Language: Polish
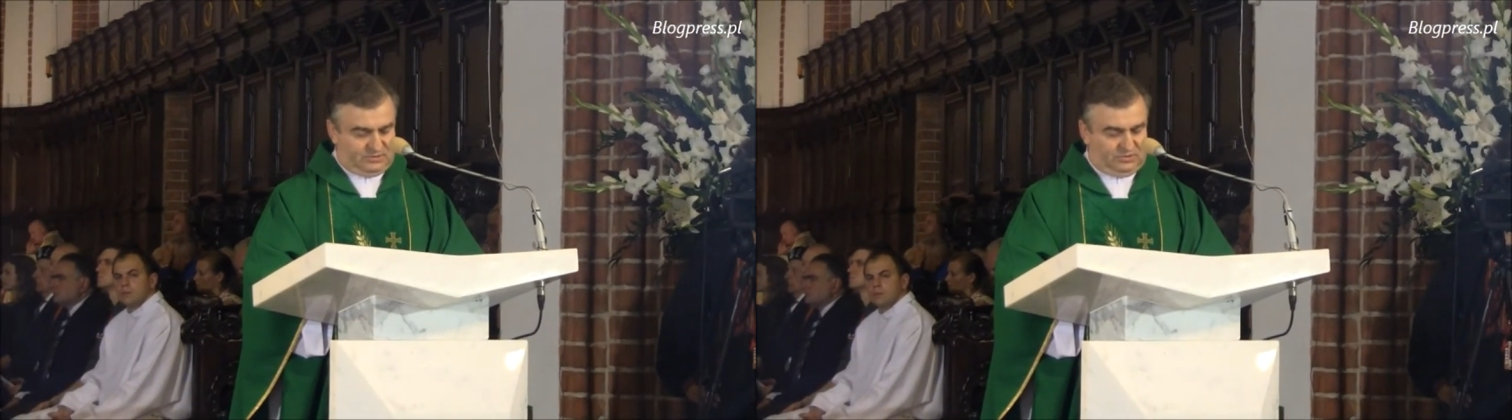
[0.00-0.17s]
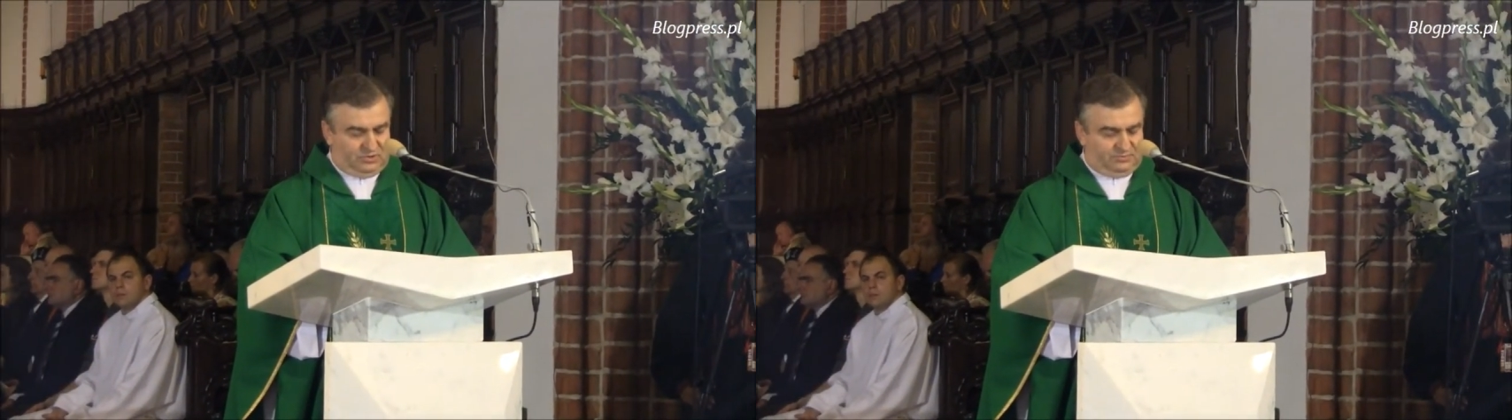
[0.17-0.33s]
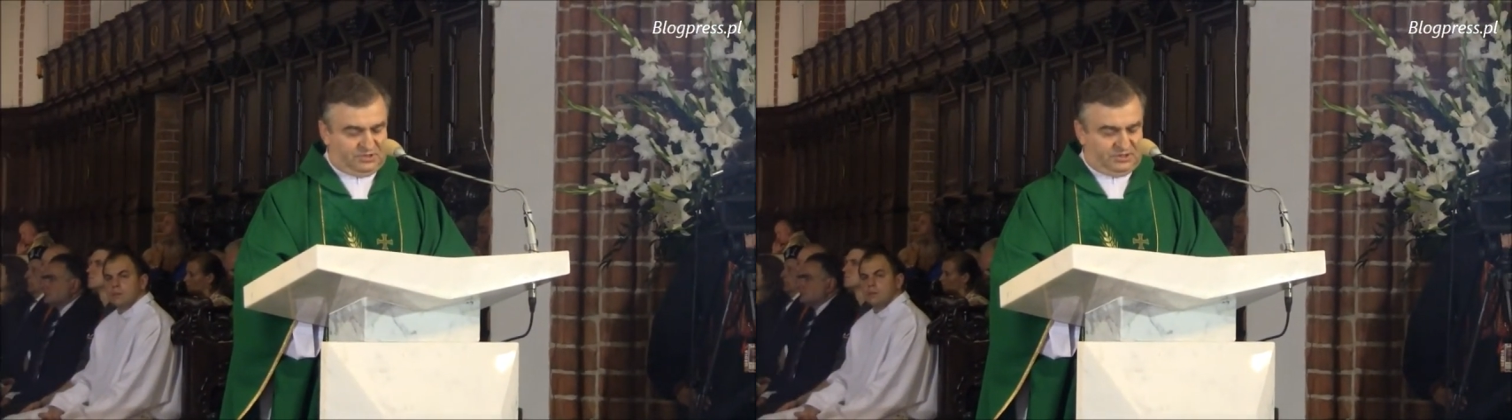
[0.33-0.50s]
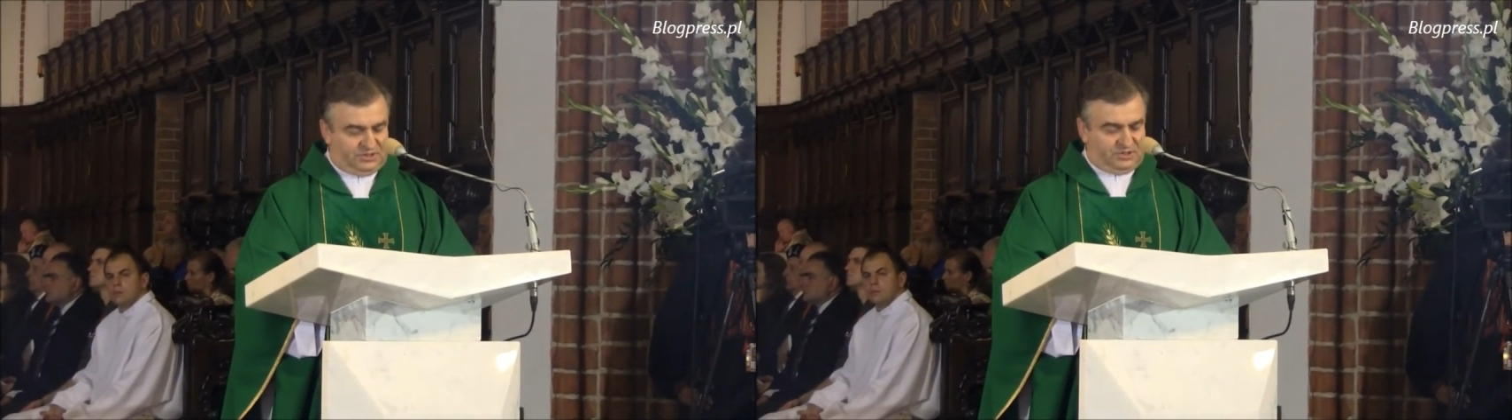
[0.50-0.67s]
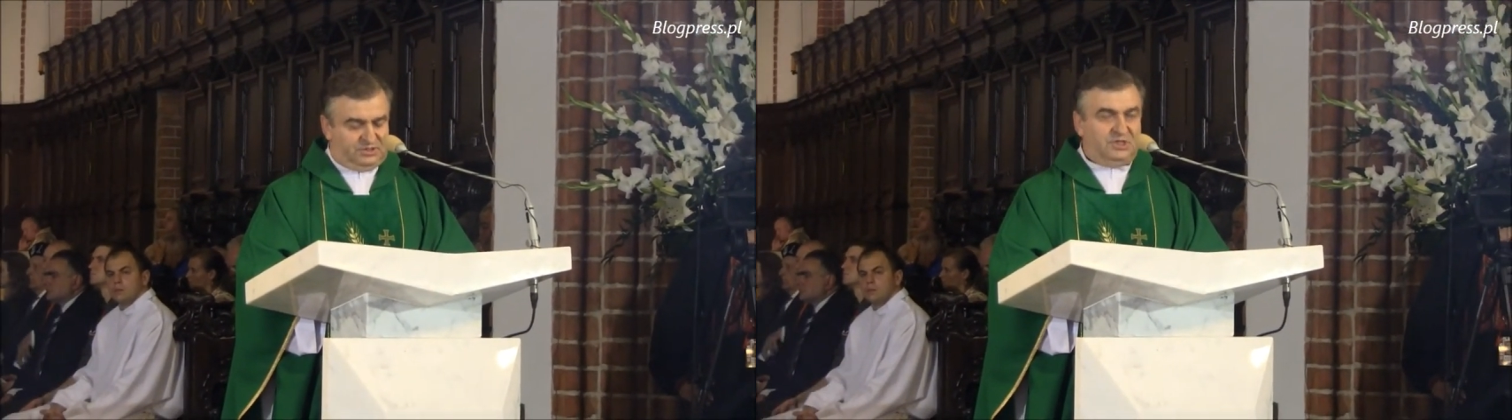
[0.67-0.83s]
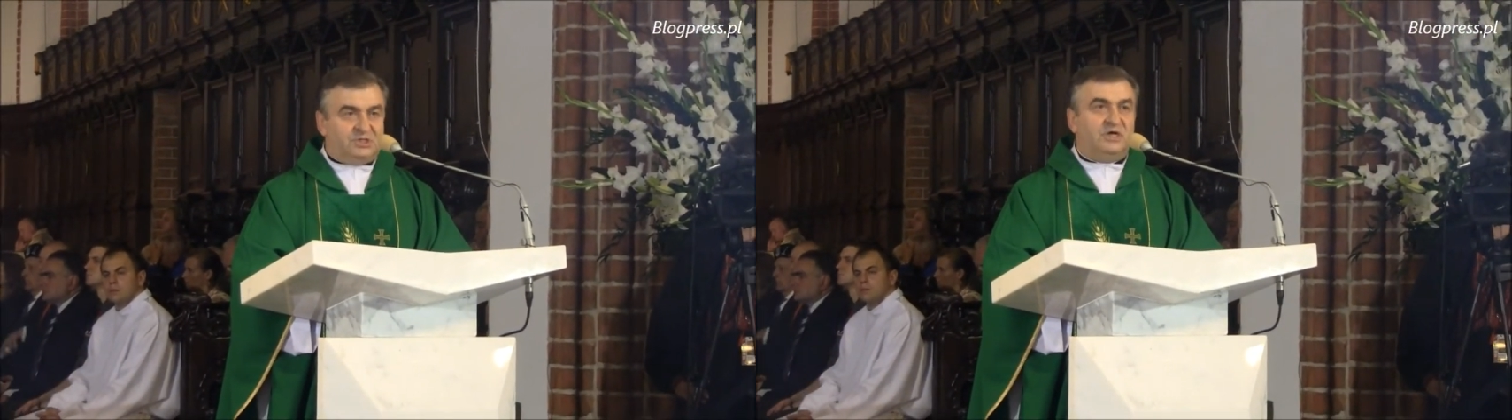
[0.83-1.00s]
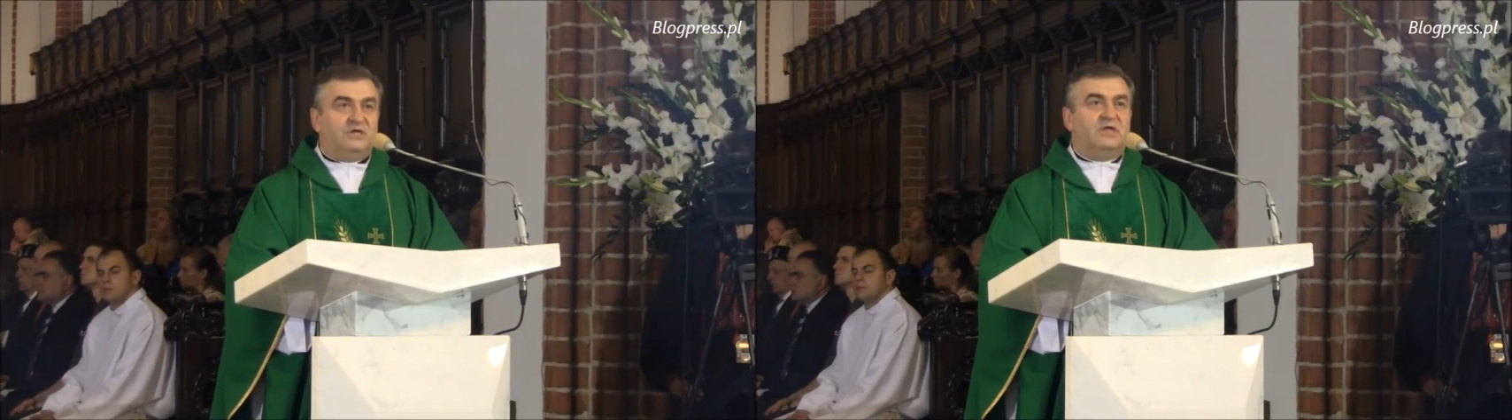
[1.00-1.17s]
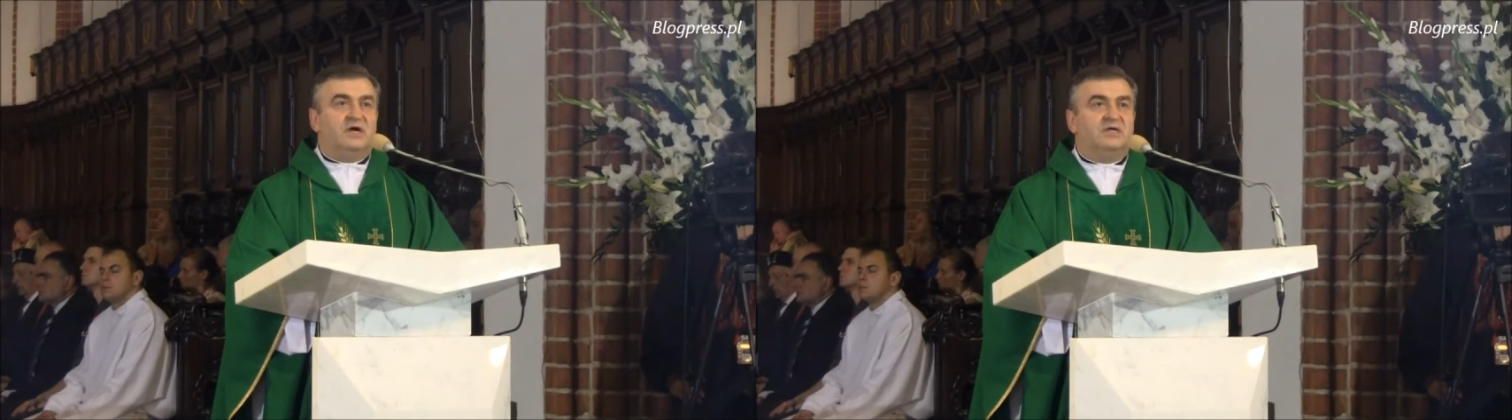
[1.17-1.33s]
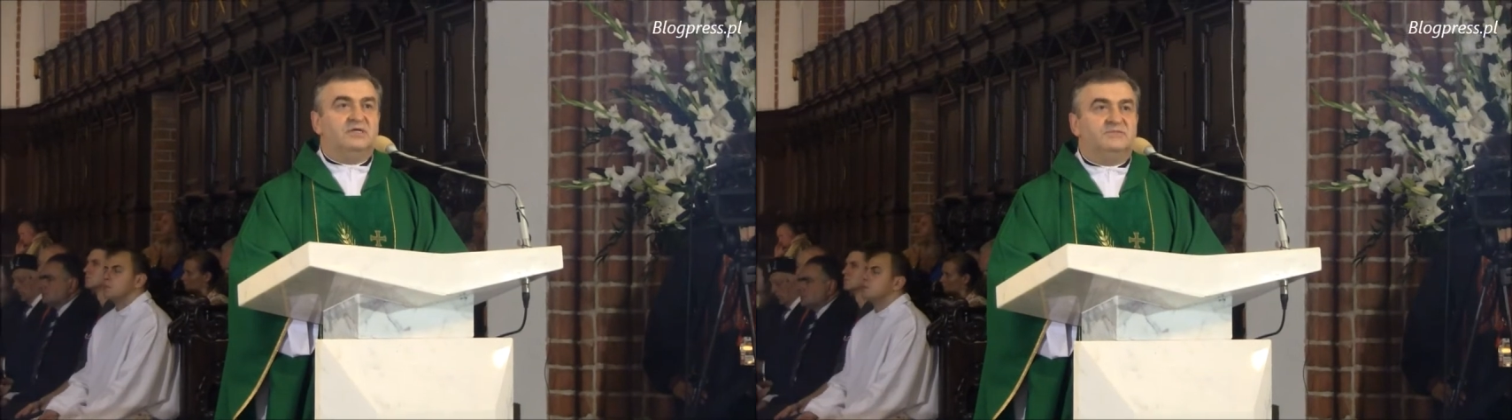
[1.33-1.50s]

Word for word: To przecież dzisiaj tak